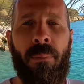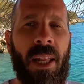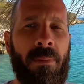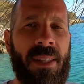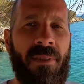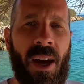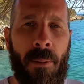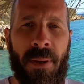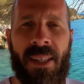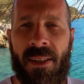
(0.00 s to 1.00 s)
Belimize
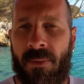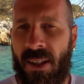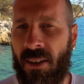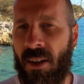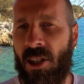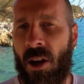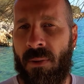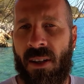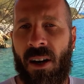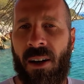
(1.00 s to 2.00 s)
veya biğsimize
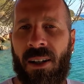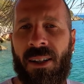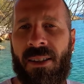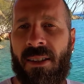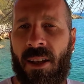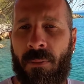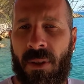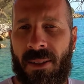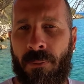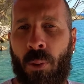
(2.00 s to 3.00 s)
takacağımız ağırlık
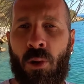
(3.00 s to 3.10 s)
sistemimiz